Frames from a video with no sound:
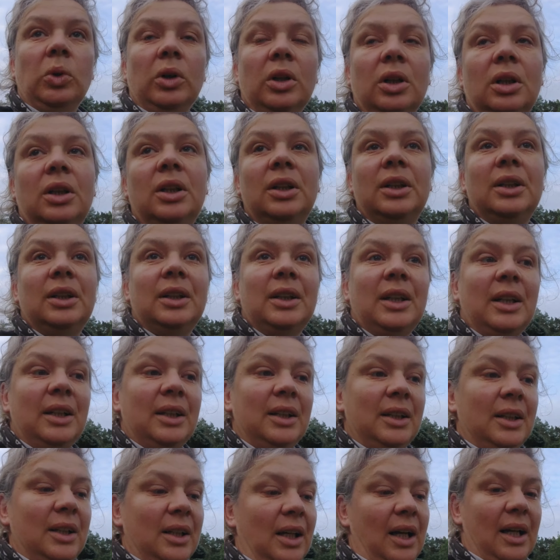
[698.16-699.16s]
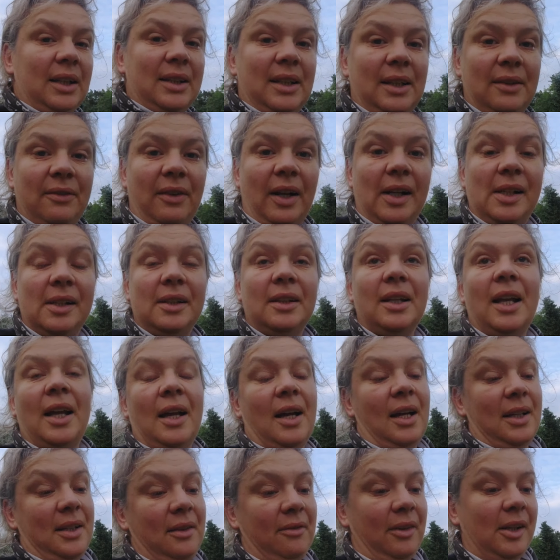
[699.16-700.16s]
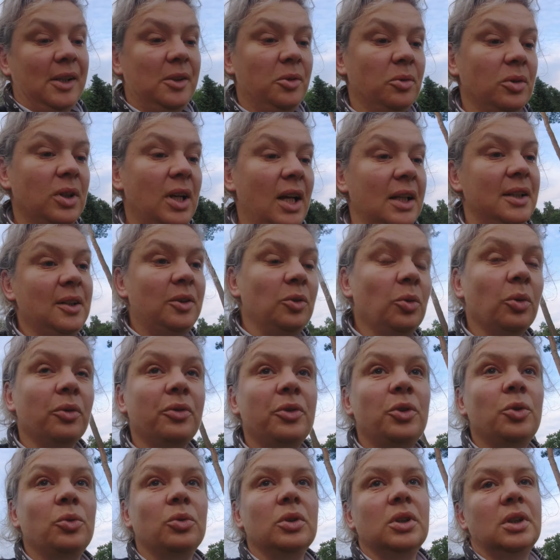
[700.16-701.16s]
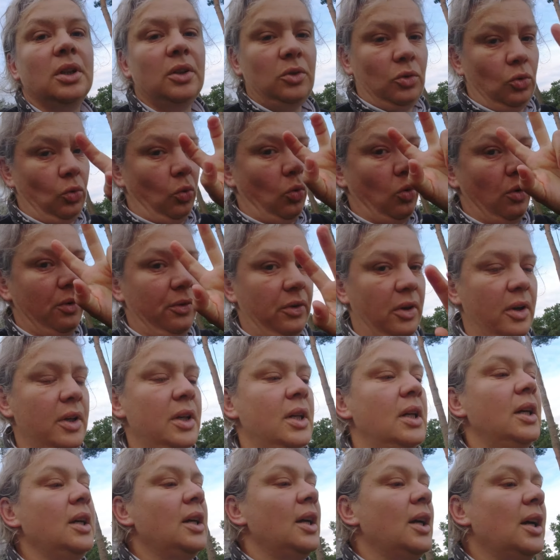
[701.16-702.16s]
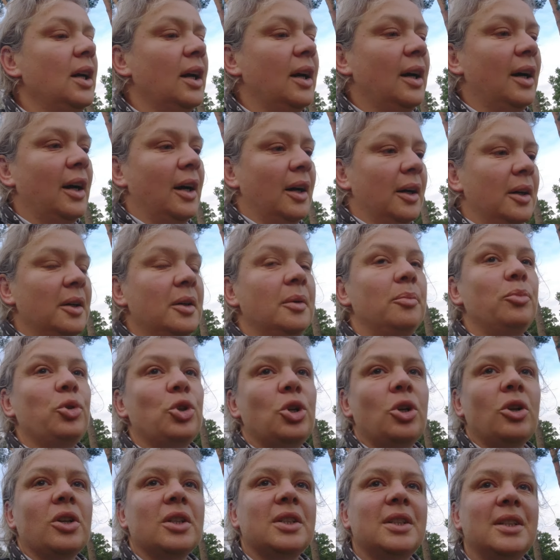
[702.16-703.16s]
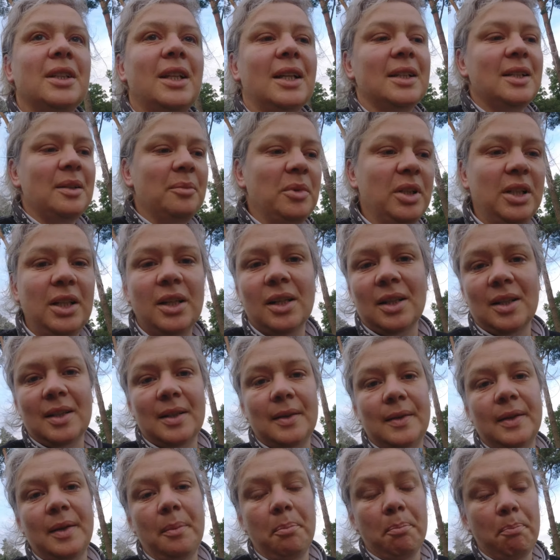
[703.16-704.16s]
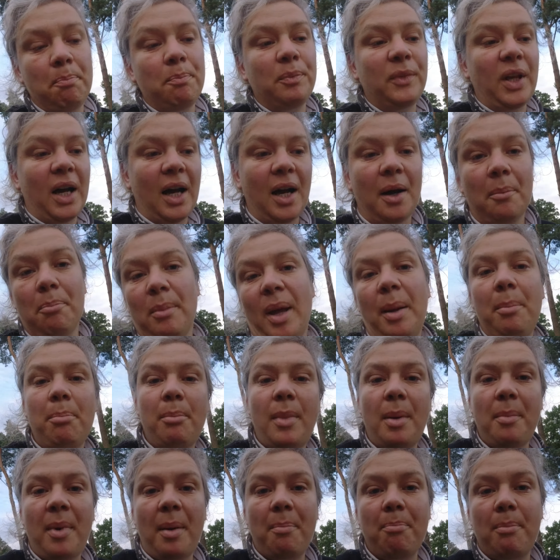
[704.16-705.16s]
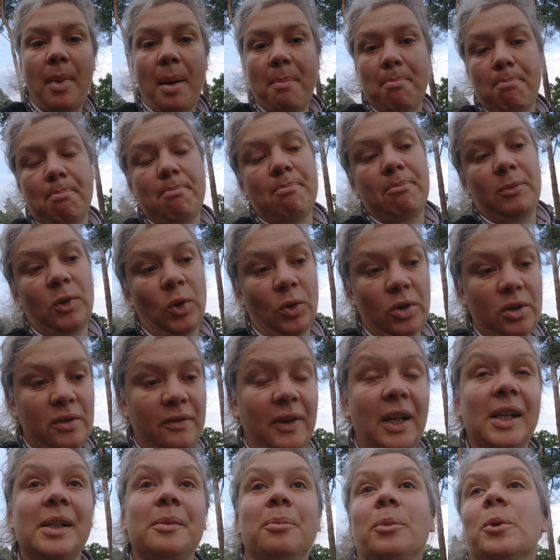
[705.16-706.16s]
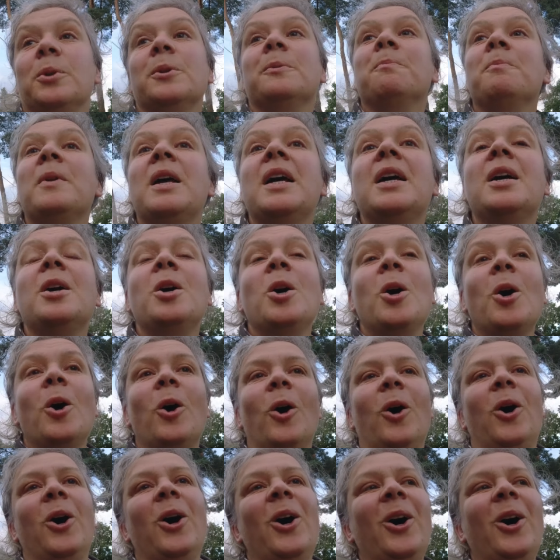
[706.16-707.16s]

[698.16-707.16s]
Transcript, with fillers: Uhr hat die Wald, äh, die Waldjugend, hat die Dorfjugend, Dorf, äh, beschlossen, dass sie mit ihren Simmen da mem, mem, mem, mem durch den Wald müssen. Oh.